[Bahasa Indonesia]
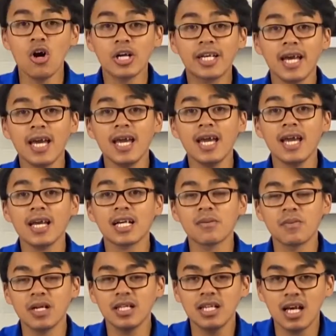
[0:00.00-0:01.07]
Oke,
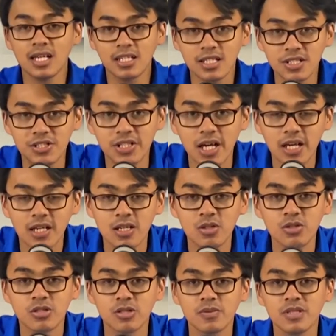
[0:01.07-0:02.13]
kembali lagi di channel
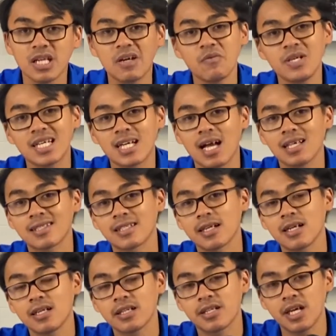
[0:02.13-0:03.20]
YouTube-nya
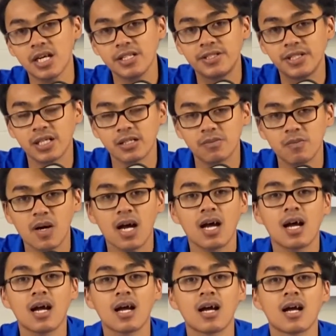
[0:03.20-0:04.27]
Sell Gadget
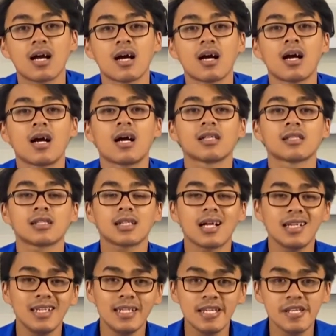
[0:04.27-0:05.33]
Mart.
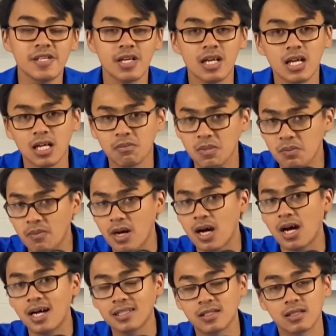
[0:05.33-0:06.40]
Kali ini saya akan
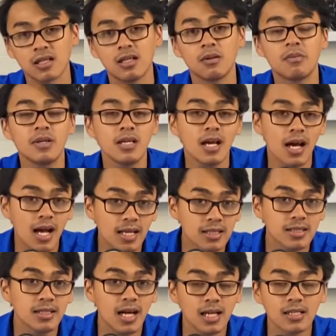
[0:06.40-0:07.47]
membahas kelebihan
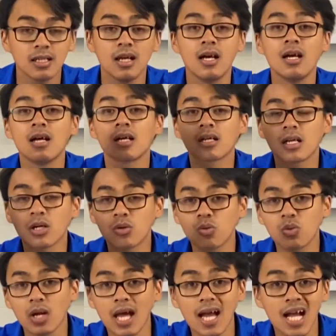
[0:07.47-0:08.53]
dan
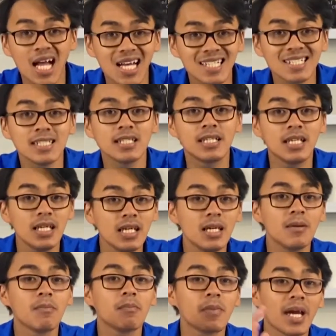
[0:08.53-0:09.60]
kekurangan di
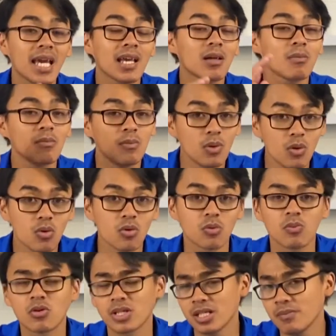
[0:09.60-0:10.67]
MacBook.
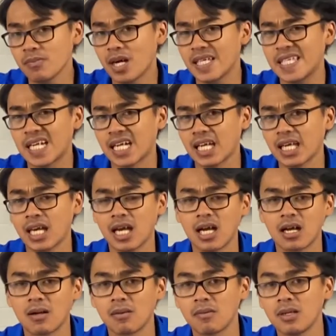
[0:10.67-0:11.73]
Mungkin banyak
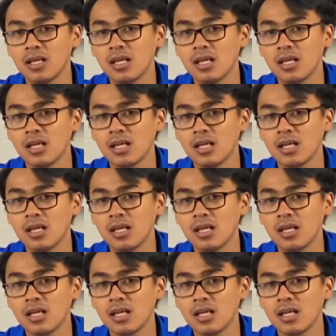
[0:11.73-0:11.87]
yang